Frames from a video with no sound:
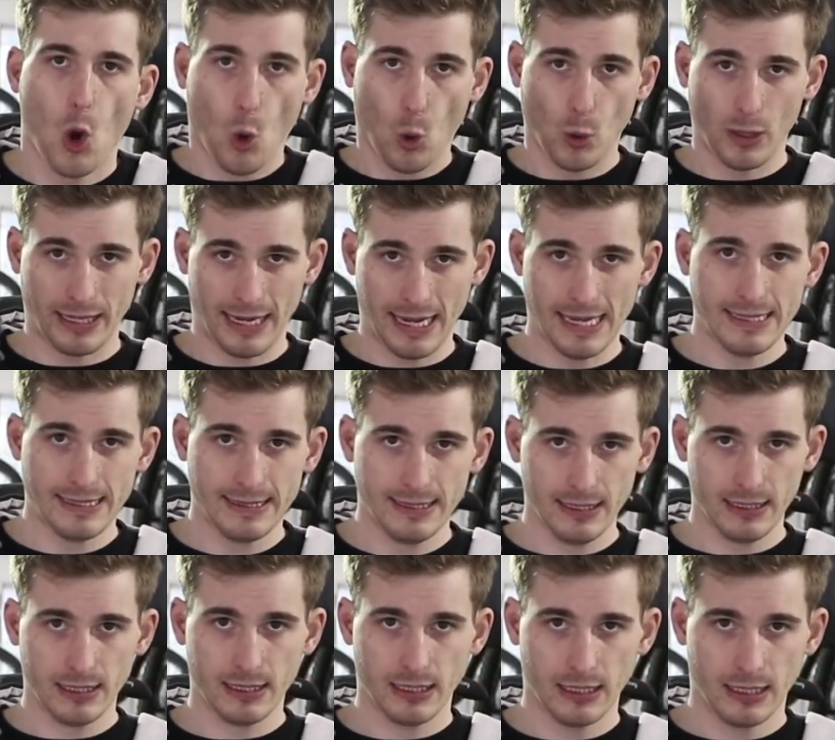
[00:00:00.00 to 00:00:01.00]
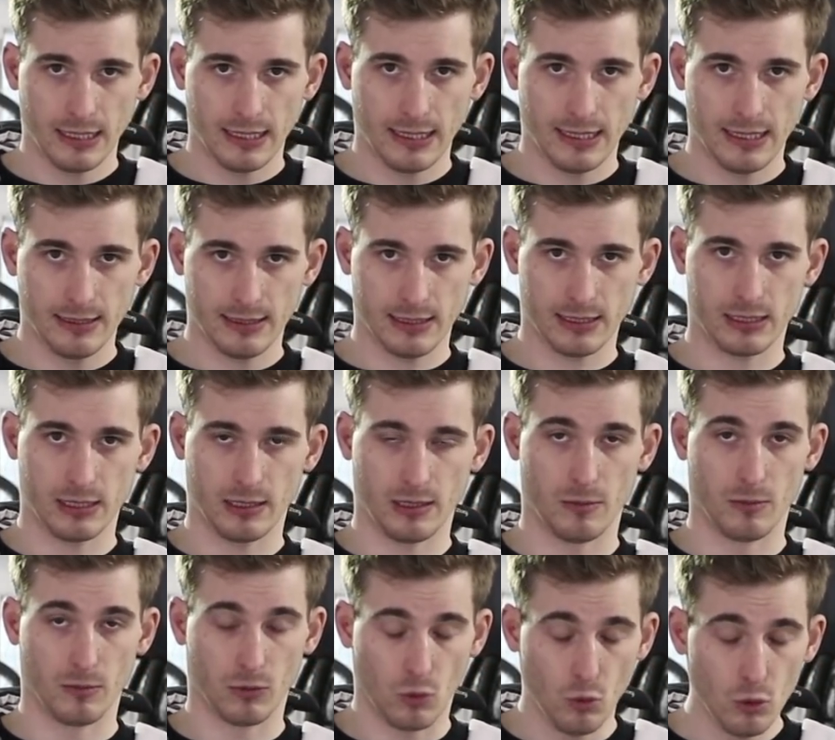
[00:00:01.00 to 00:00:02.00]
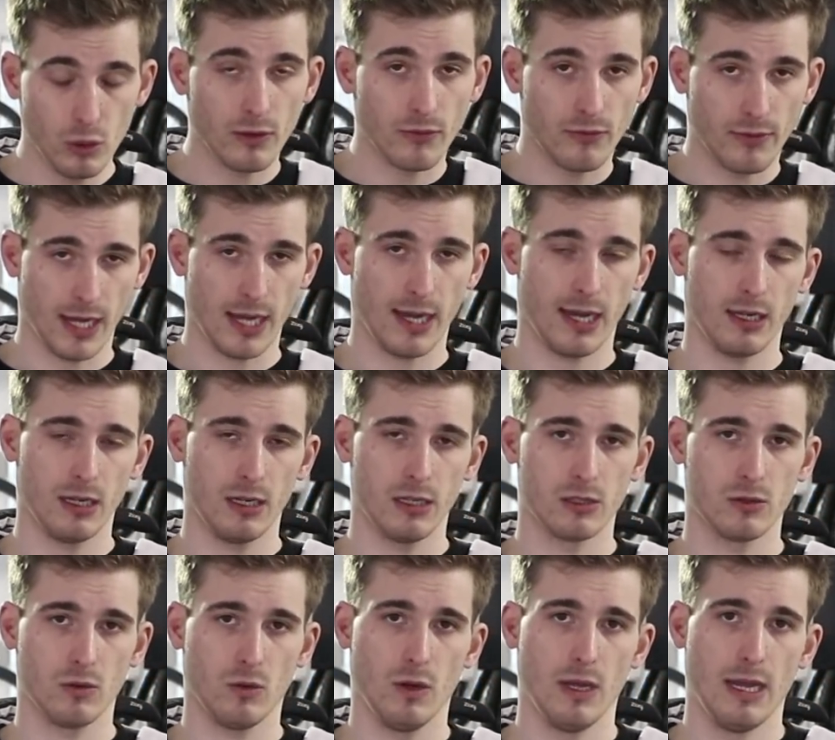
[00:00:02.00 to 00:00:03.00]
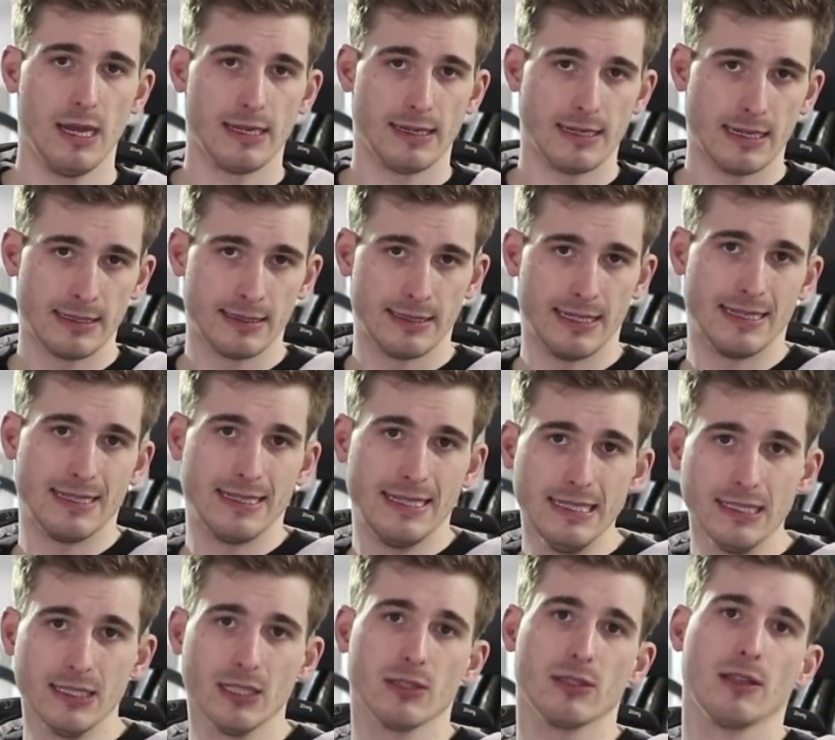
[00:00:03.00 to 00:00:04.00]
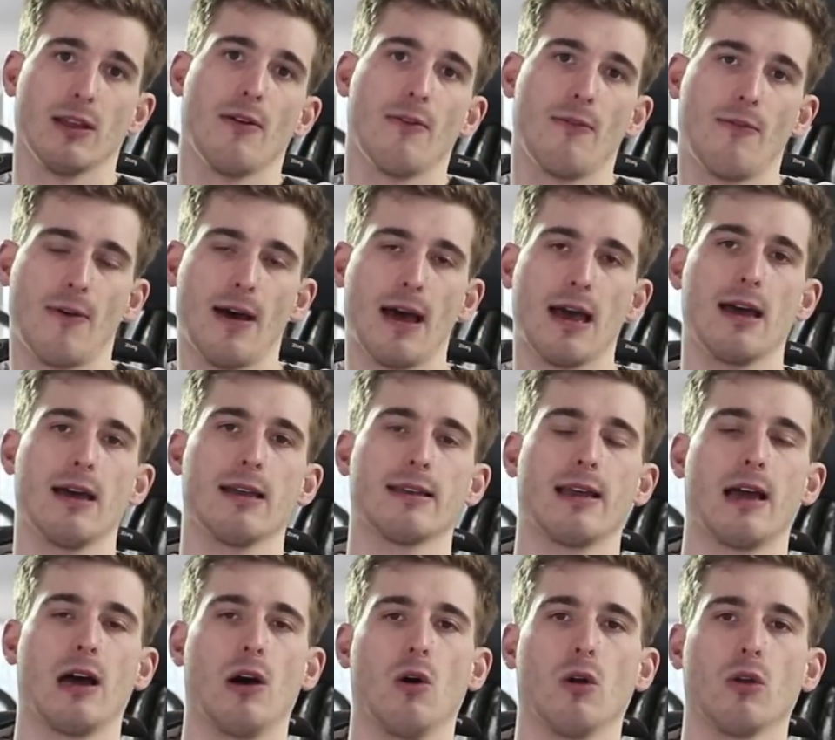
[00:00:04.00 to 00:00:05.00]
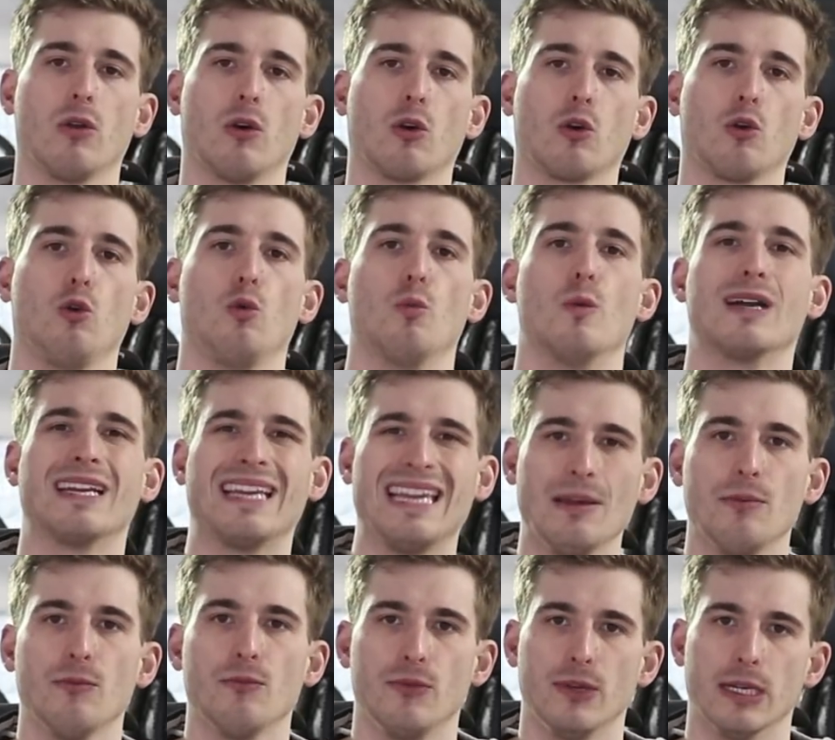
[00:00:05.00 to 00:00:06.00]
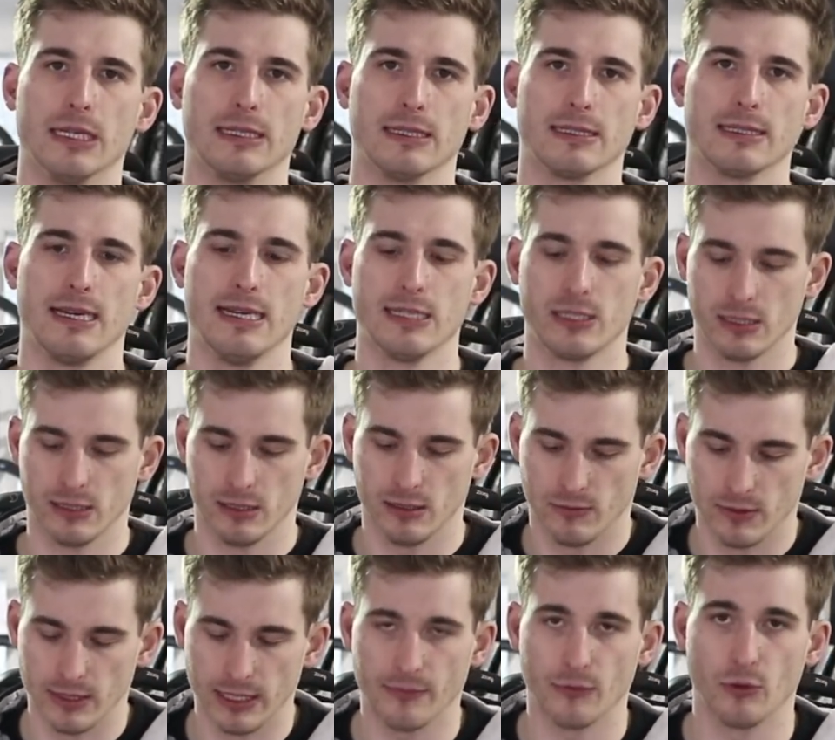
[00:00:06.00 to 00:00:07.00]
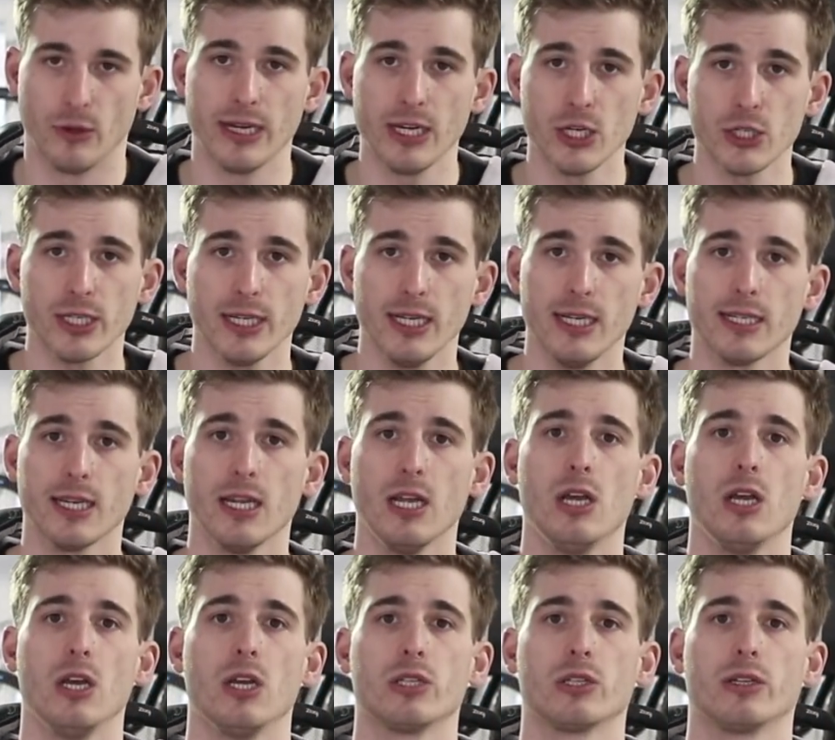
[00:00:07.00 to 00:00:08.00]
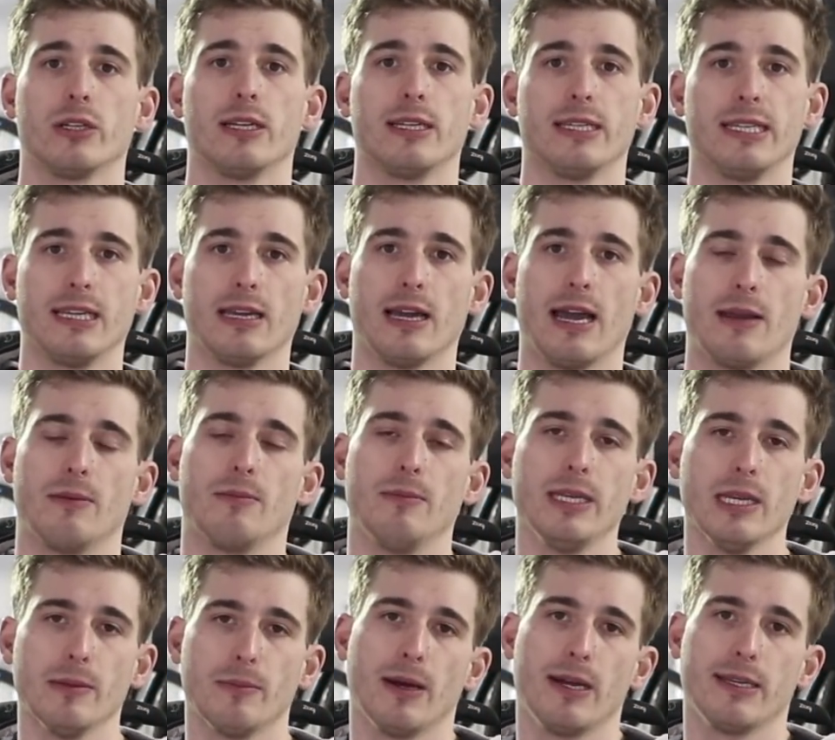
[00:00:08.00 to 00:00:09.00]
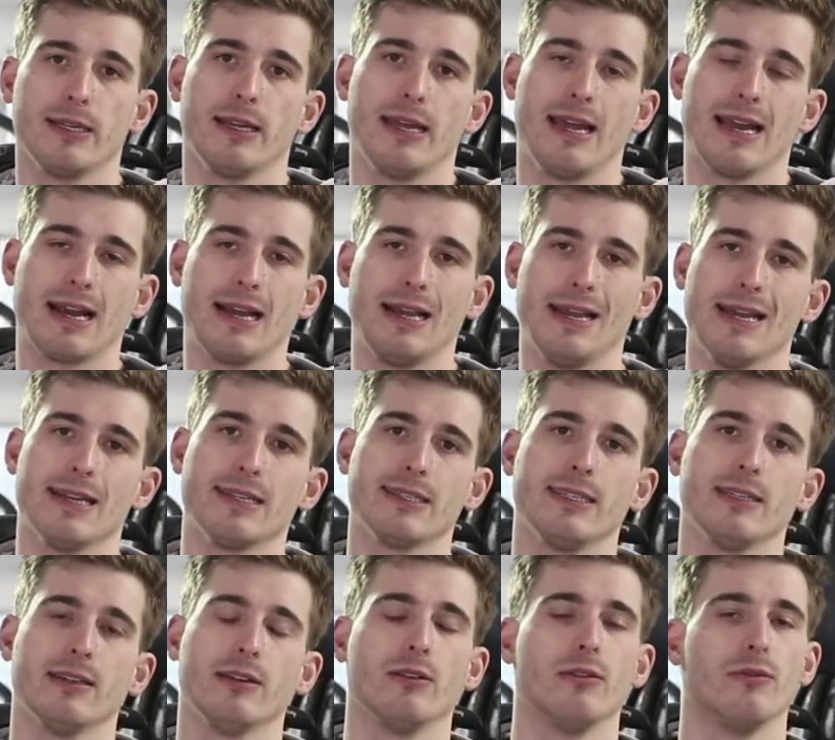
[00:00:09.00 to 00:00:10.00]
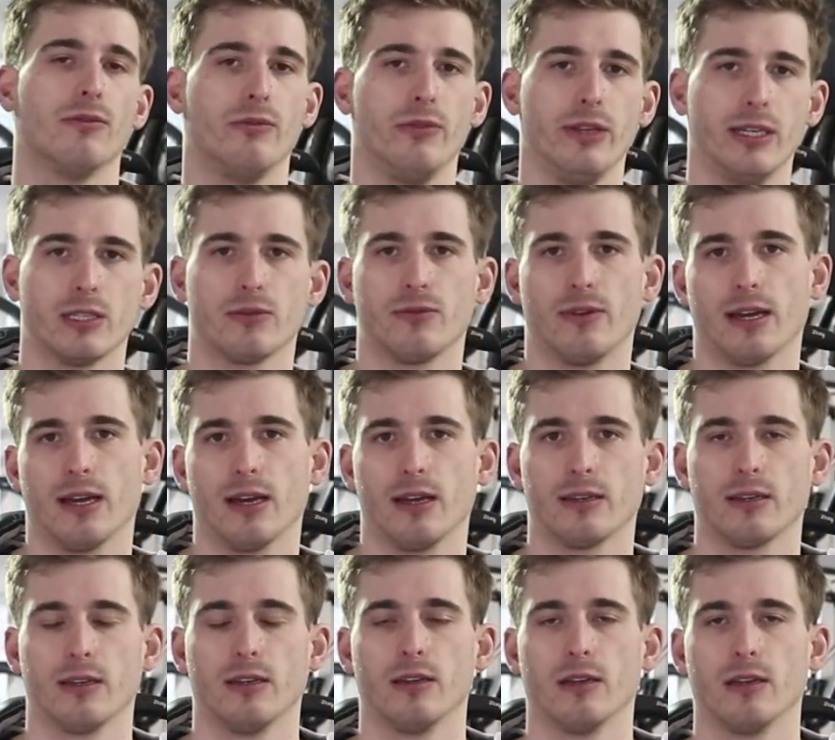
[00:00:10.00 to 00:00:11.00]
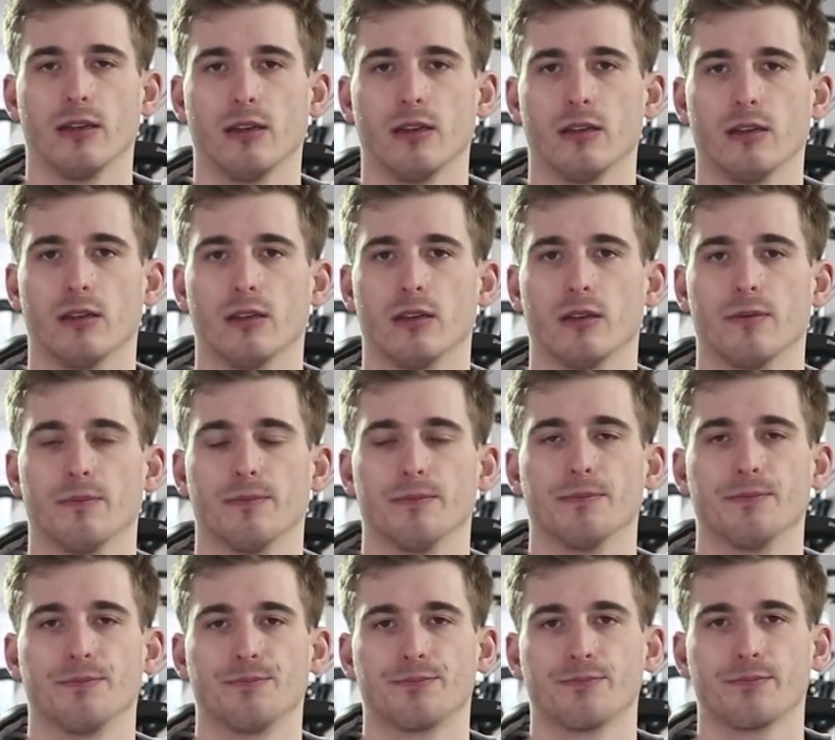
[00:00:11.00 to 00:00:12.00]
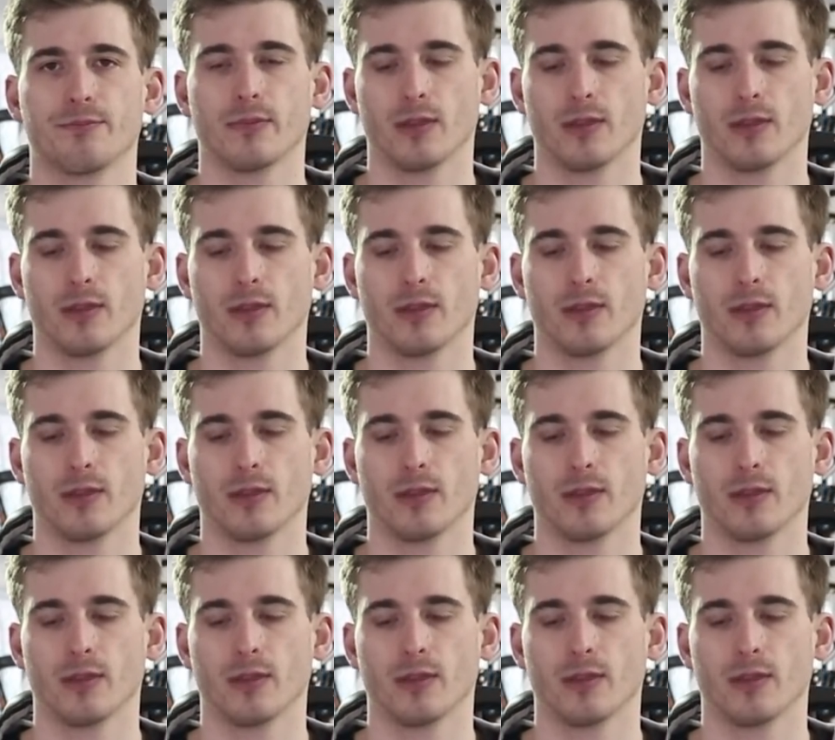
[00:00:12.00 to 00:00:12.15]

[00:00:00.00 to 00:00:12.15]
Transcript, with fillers: Und jetzt ist es in einem guten Fachhandel so, dass dir dieses Fahrrad auch noch übergeben wird. Das heißt, es wird nicht einmal hingestellt, sondern ein Mitarbeiter erklärt dir, wie das Fahrrad ähm,